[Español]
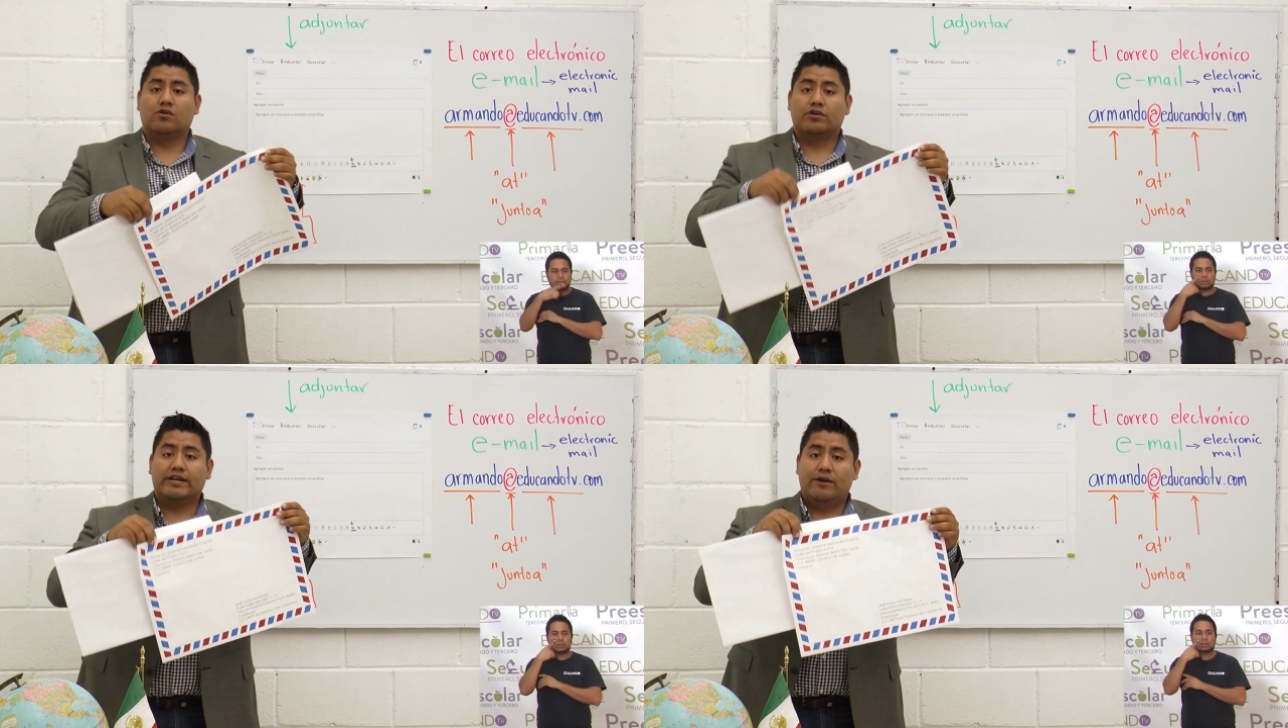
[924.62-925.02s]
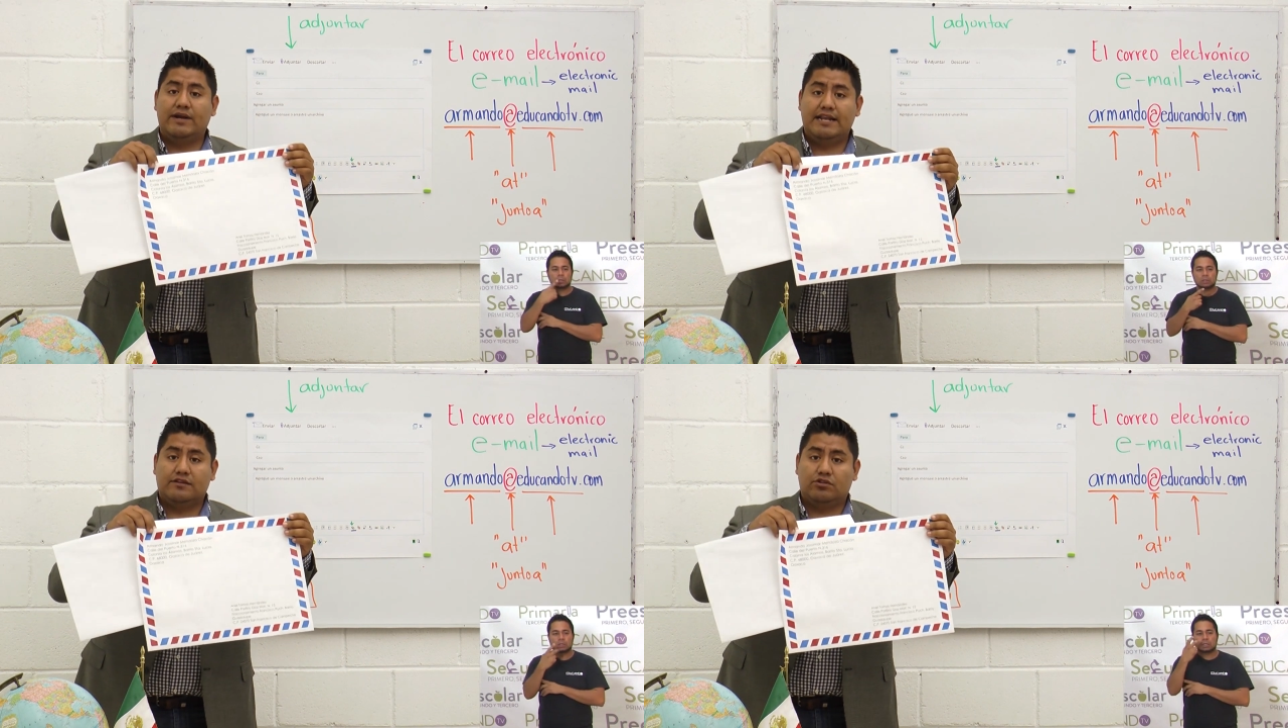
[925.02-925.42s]
correo
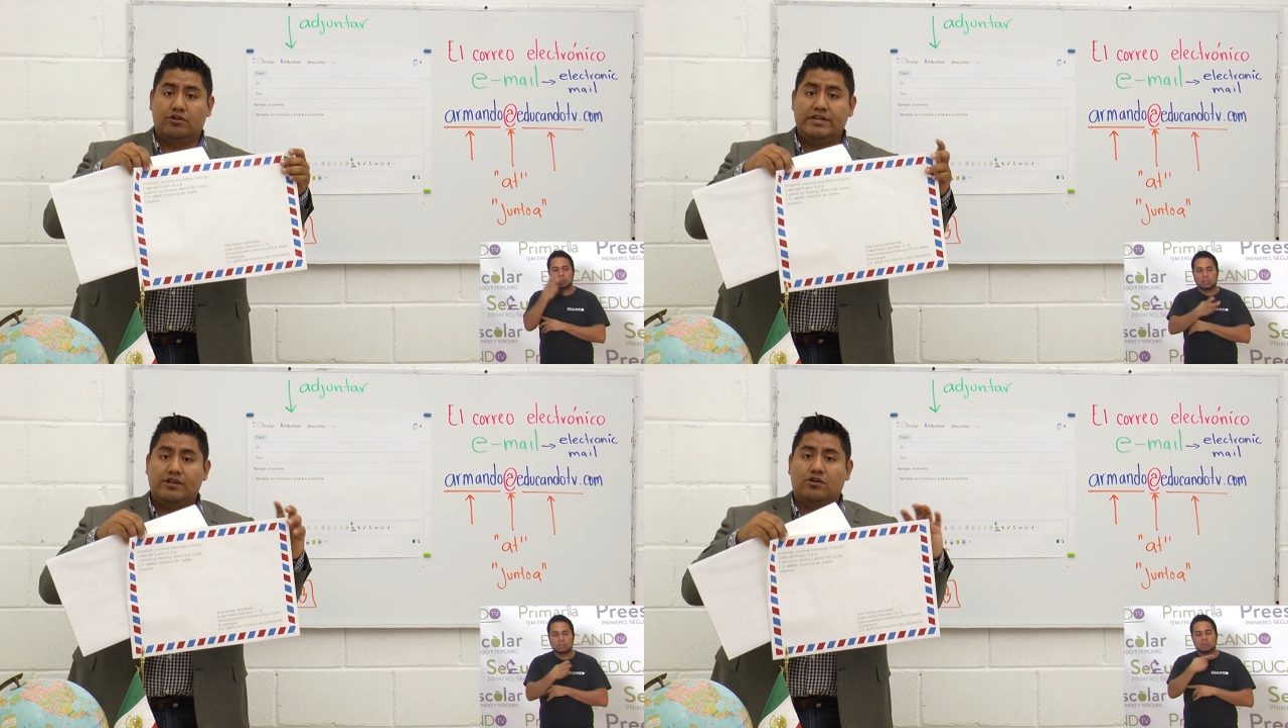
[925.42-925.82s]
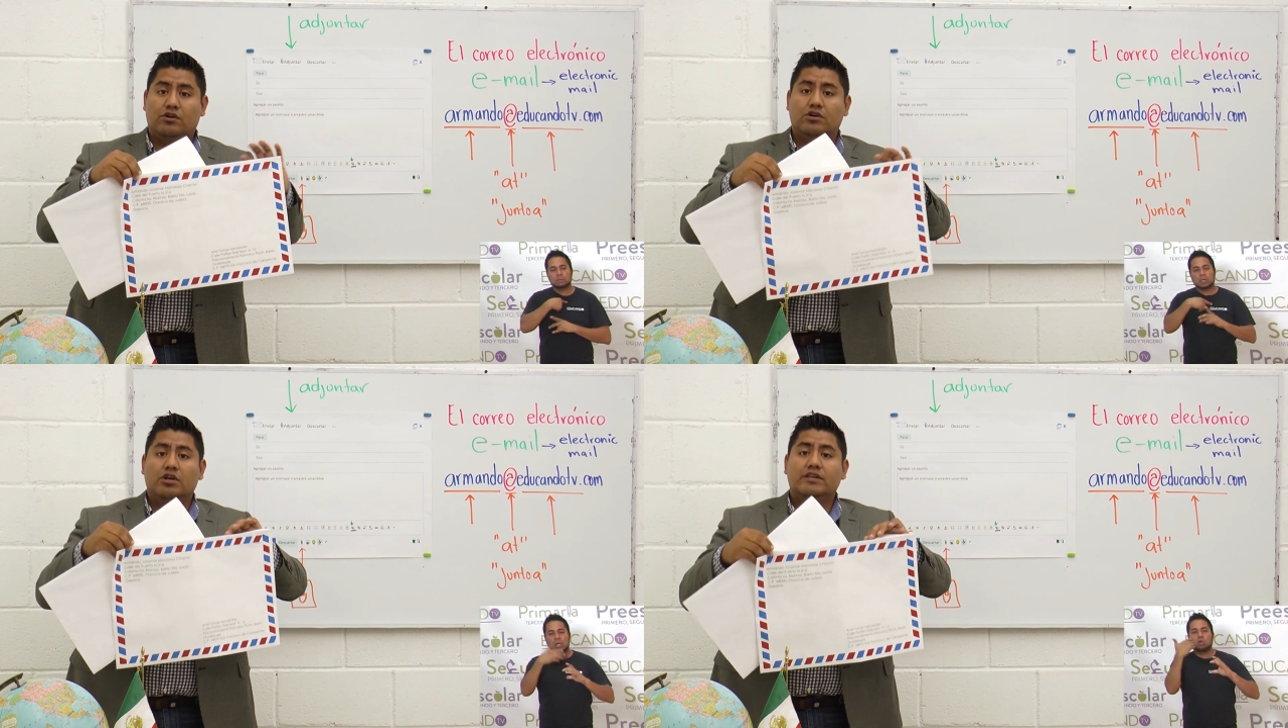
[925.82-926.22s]

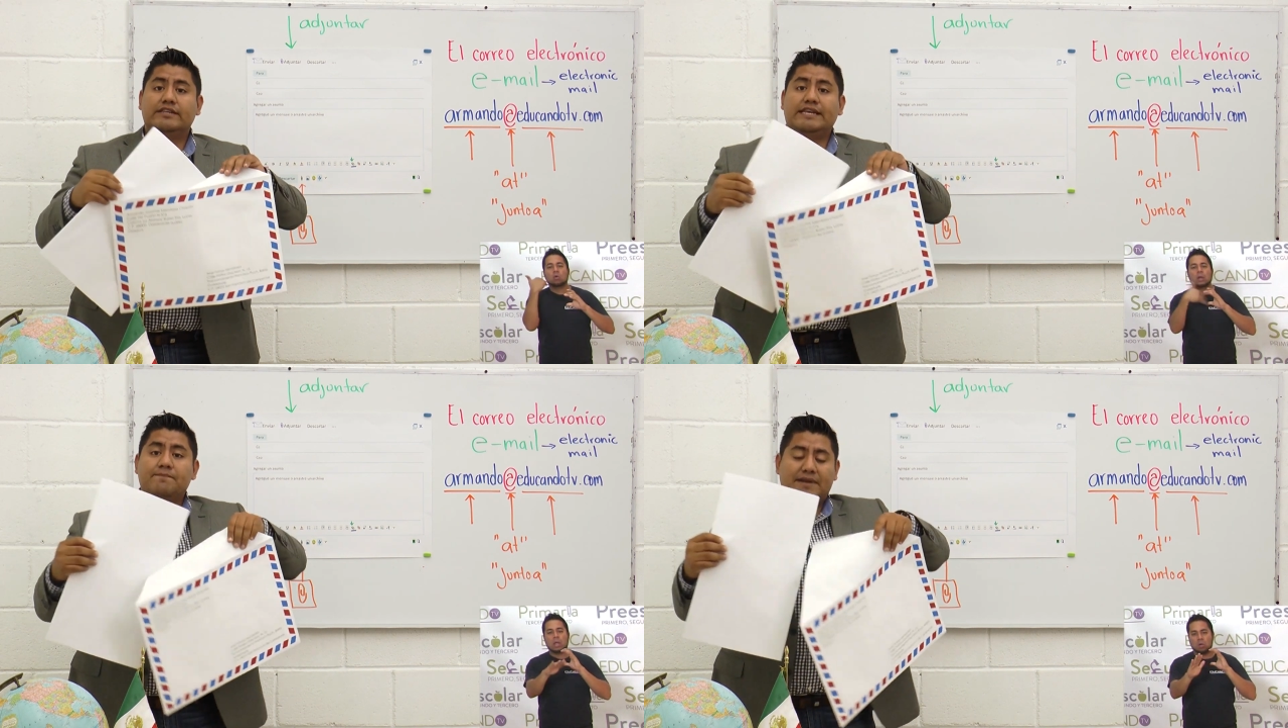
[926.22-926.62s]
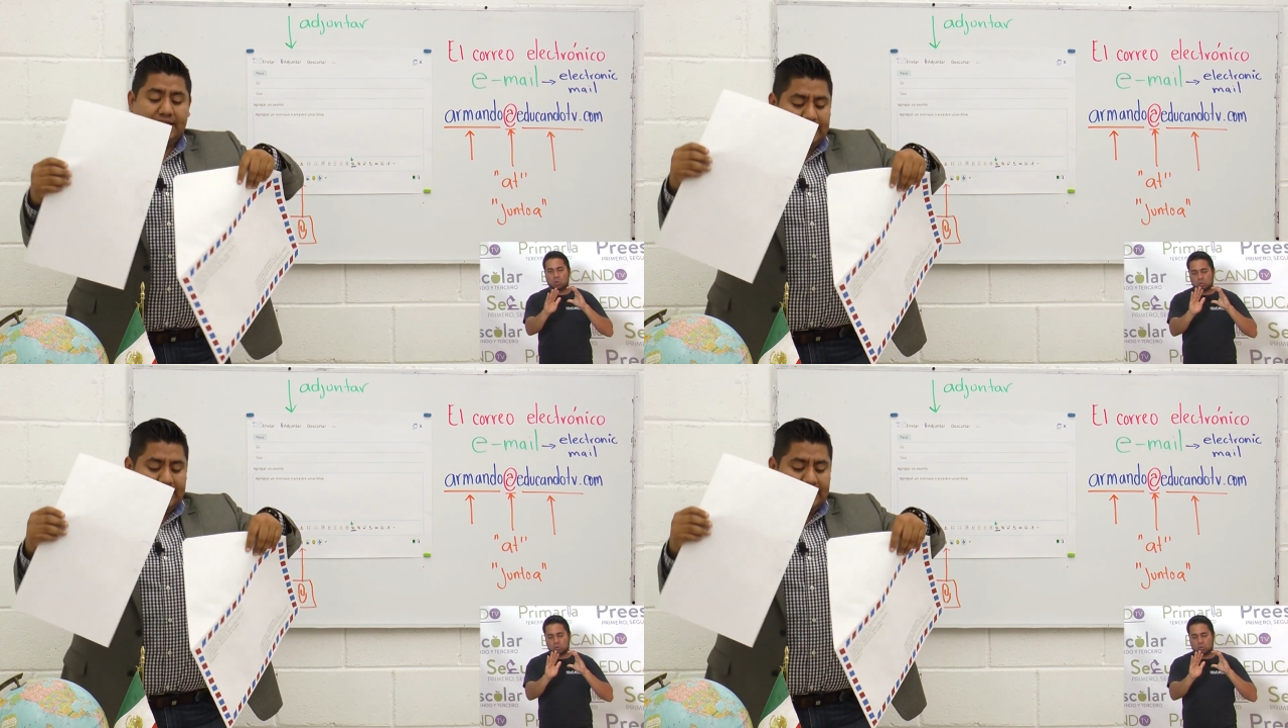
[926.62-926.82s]
electrónico, simple y